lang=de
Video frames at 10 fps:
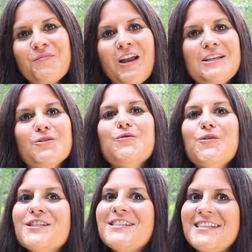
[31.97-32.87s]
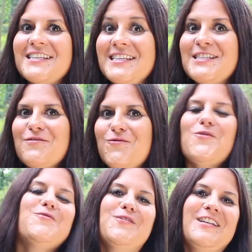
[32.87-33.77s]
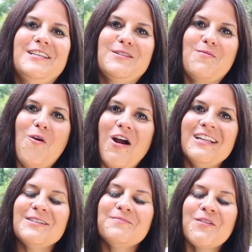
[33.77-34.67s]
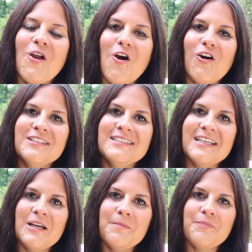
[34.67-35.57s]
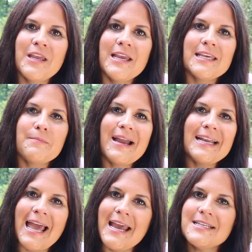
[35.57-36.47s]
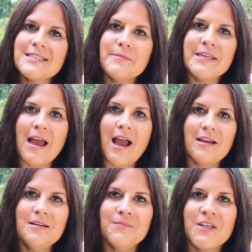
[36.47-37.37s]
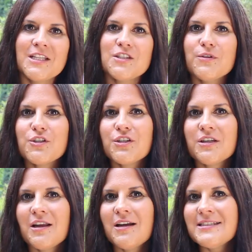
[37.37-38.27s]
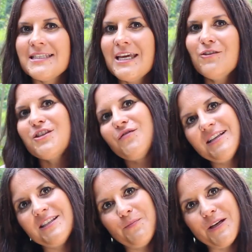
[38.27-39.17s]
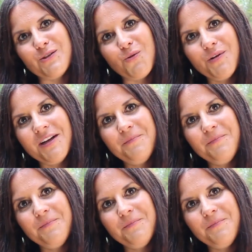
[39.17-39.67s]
Also du würdest dich da sehr, sehr wohl fühlen an diesem Ort. Und ähm, ich mache kleine Seminare zwischen äh, 10 und 20 Personen.